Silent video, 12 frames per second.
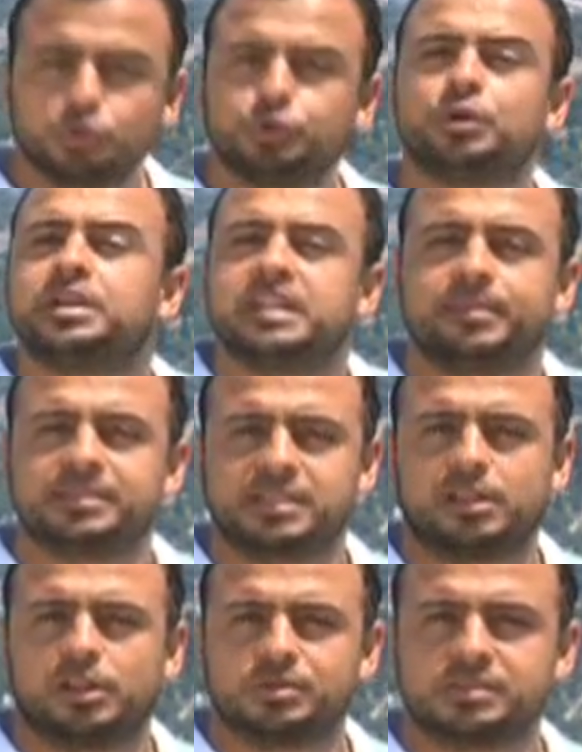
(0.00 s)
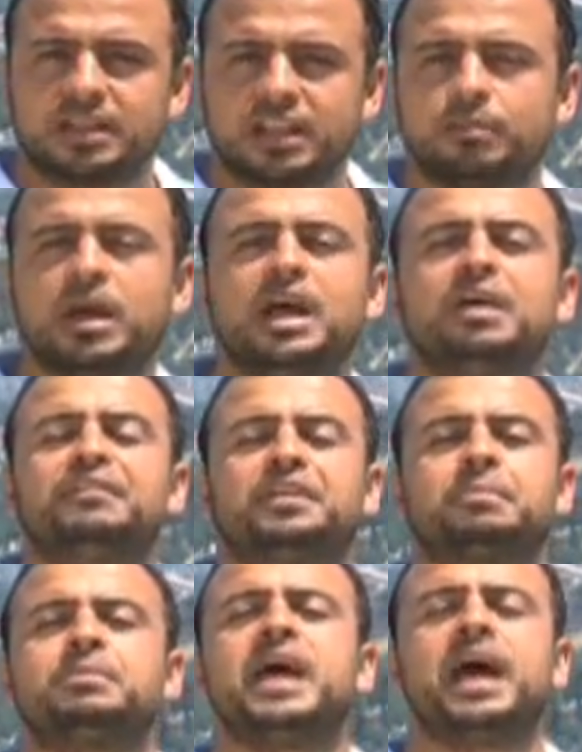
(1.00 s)
ودور النبي صلى الله عليه وسلم
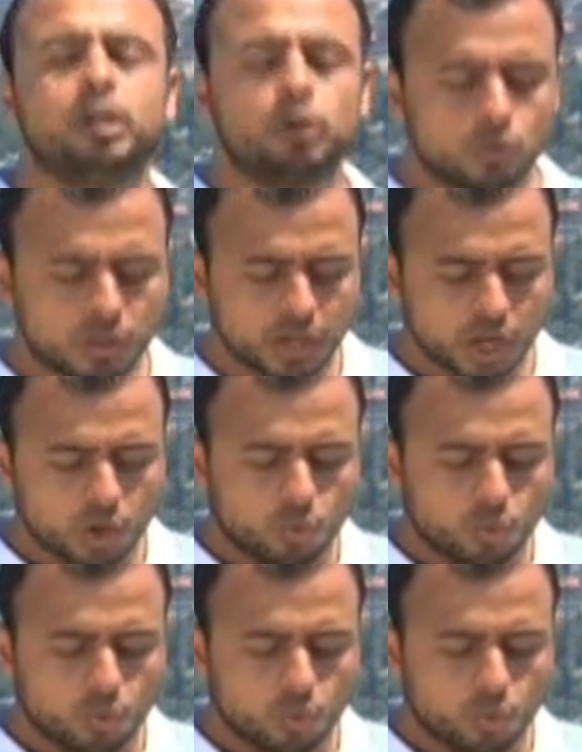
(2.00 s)
فربنا قال له